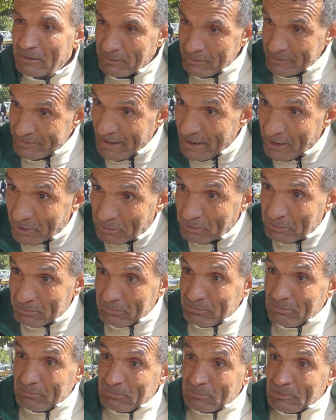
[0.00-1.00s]
سيرقوا
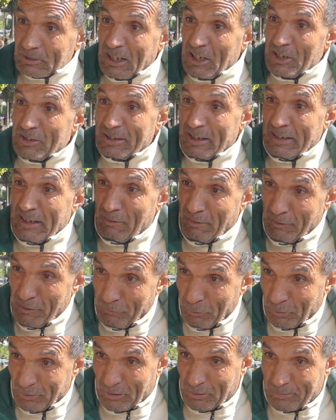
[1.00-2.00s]
كان جا دابا عليه
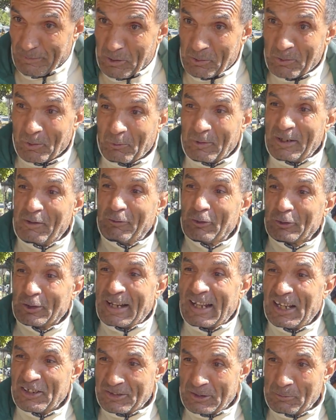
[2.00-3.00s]
فلوس اسمع يقول خويا فوت
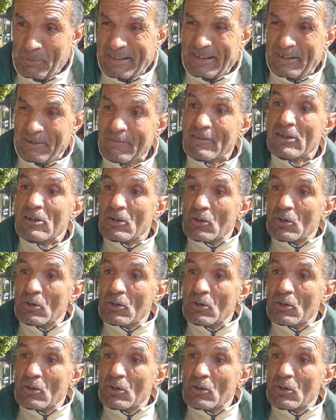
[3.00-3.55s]
العشرة مثلا